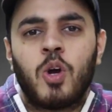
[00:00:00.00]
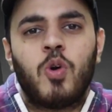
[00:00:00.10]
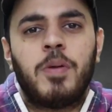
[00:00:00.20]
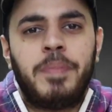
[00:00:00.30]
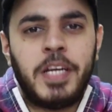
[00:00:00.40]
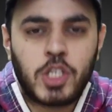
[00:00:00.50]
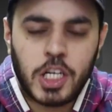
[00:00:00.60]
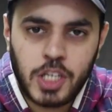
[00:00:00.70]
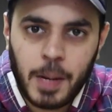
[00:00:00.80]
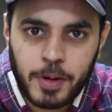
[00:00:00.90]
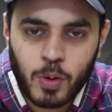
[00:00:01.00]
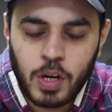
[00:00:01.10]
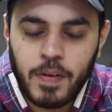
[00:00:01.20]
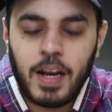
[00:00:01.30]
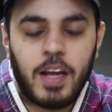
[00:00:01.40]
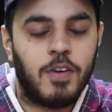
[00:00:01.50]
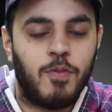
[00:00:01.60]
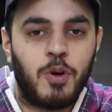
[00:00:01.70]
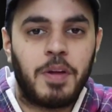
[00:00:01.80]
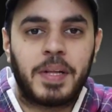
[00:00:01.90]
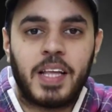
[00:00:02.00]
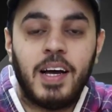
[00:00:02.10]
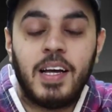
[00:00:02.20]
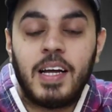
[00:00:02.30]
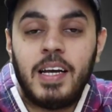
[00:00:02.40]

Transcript: कोई बीच का चैप्टर होने वाला है वो नहीं पता